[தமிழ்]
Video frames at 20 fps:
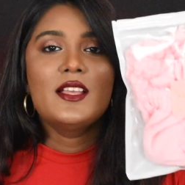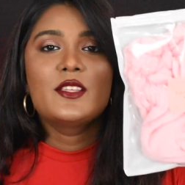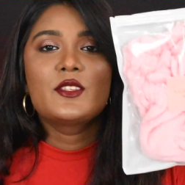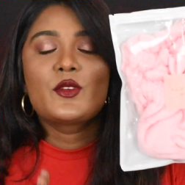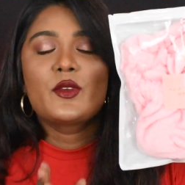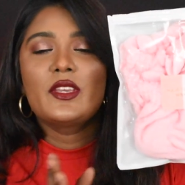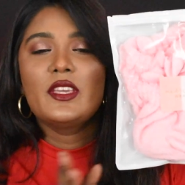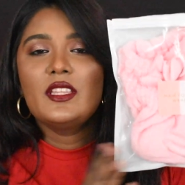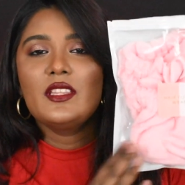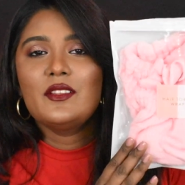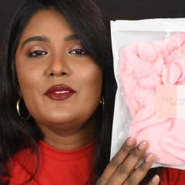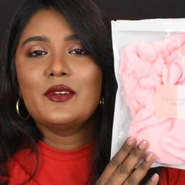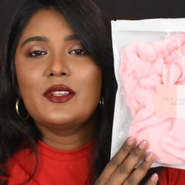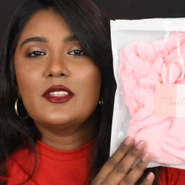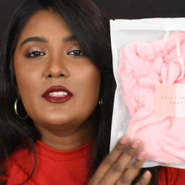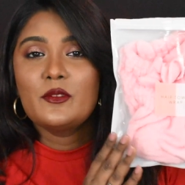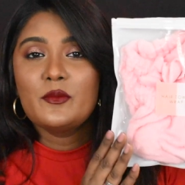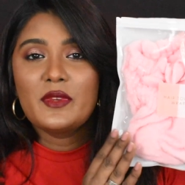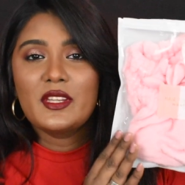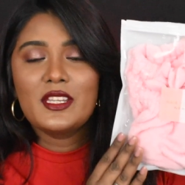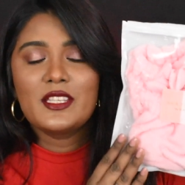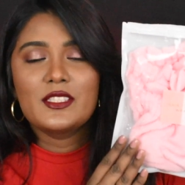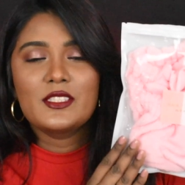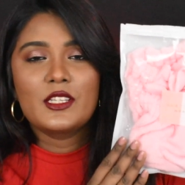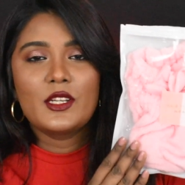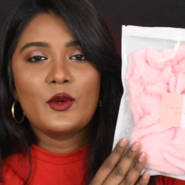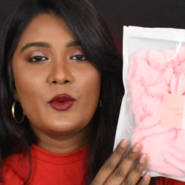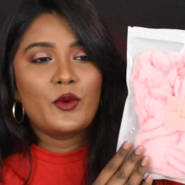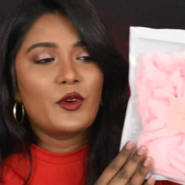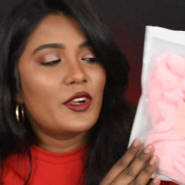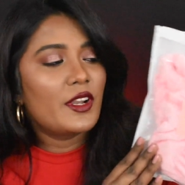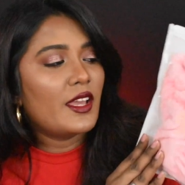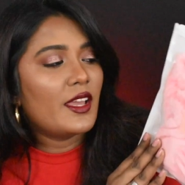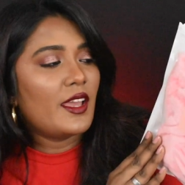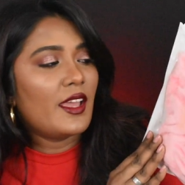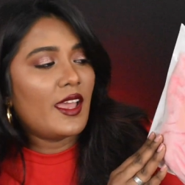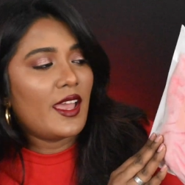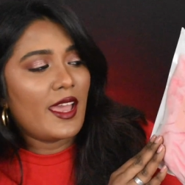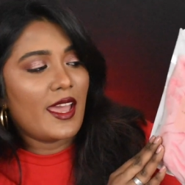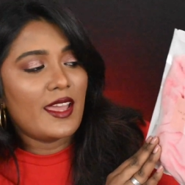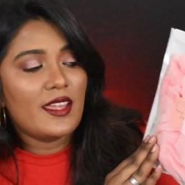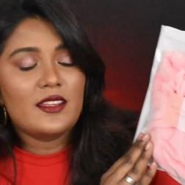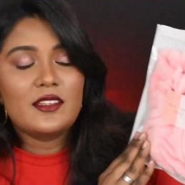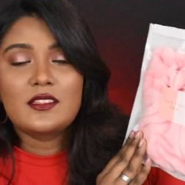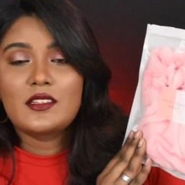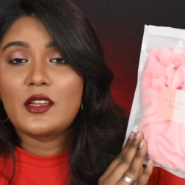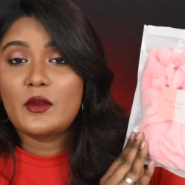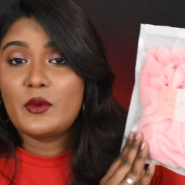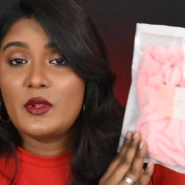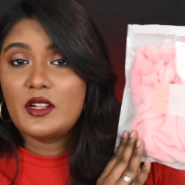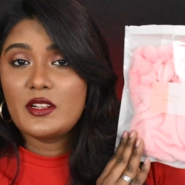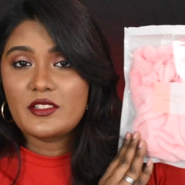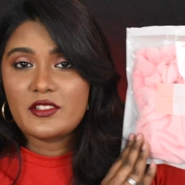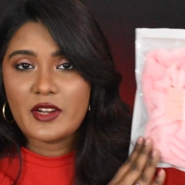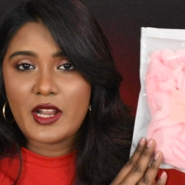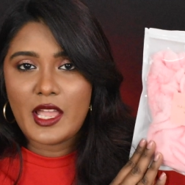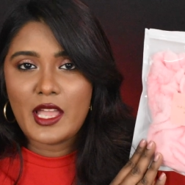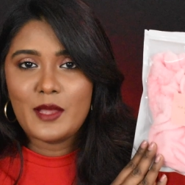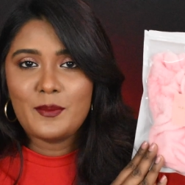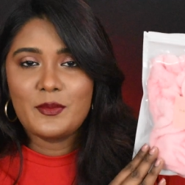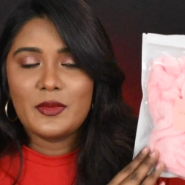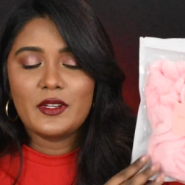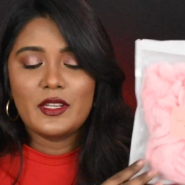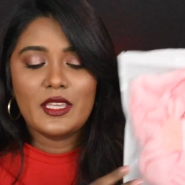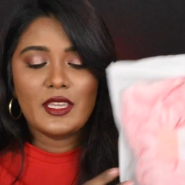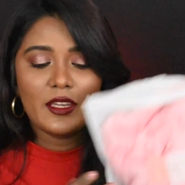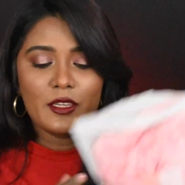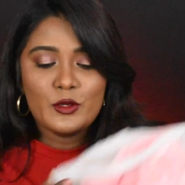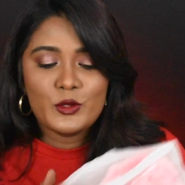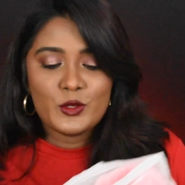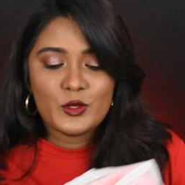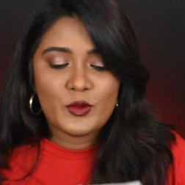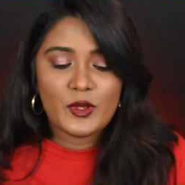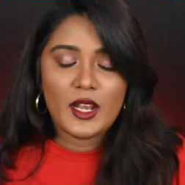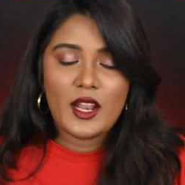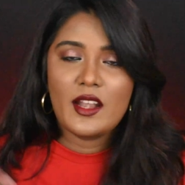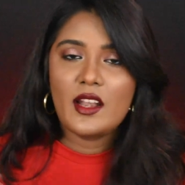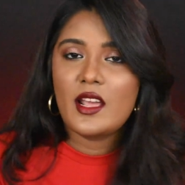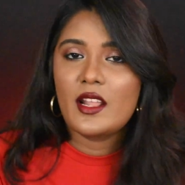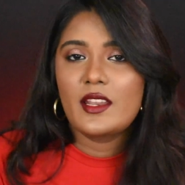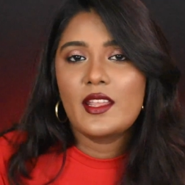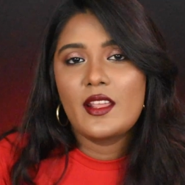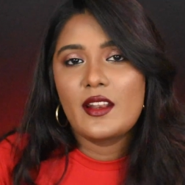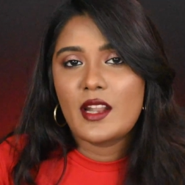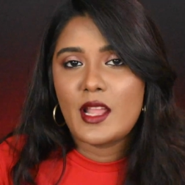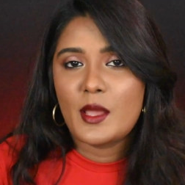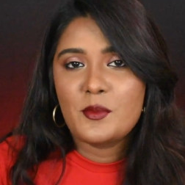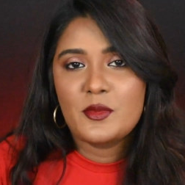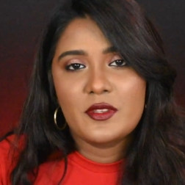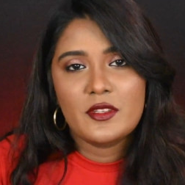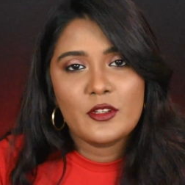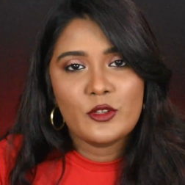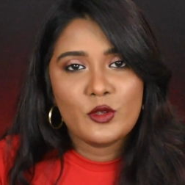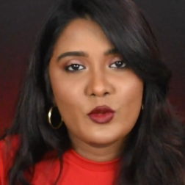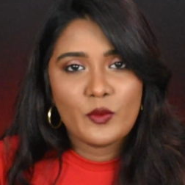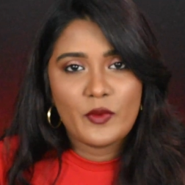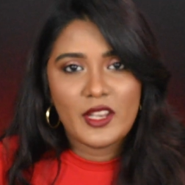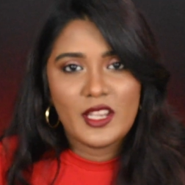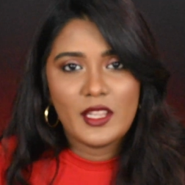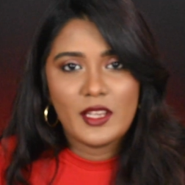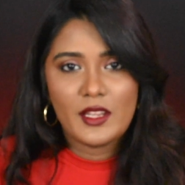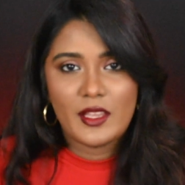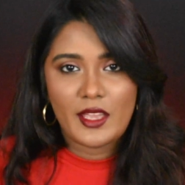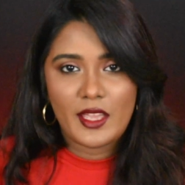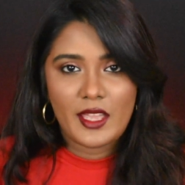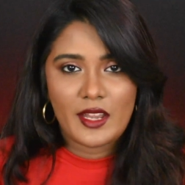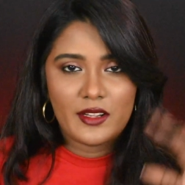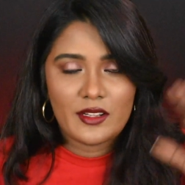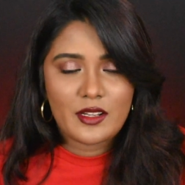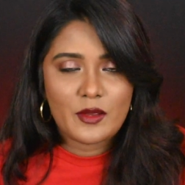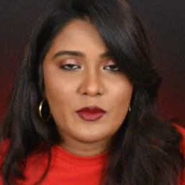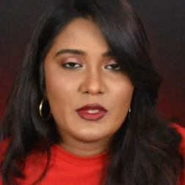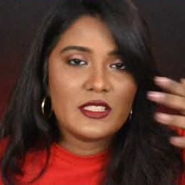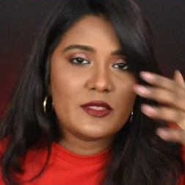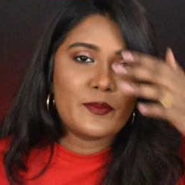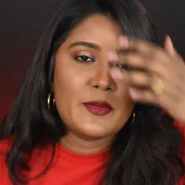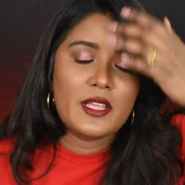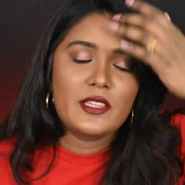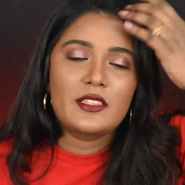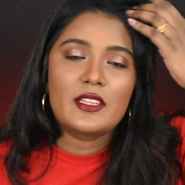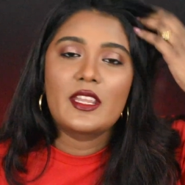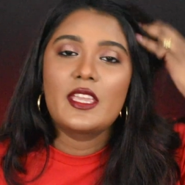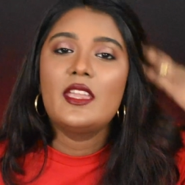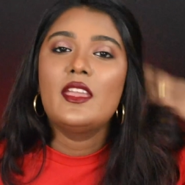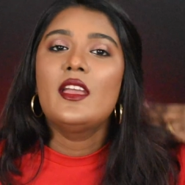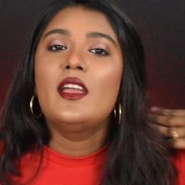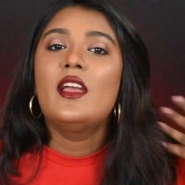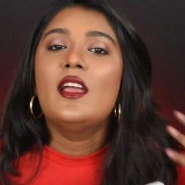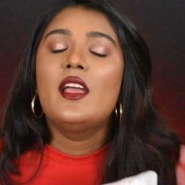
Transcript: ஸோ இது வந்து மினிசாவோட ஹேர் டவல் ரேப் நீங்கள் யூஸ்வலாக நிறைய ரேப்ஸ் இருக்கும் வெளியில் ஹேர் டவல்ஸ் மாதிரி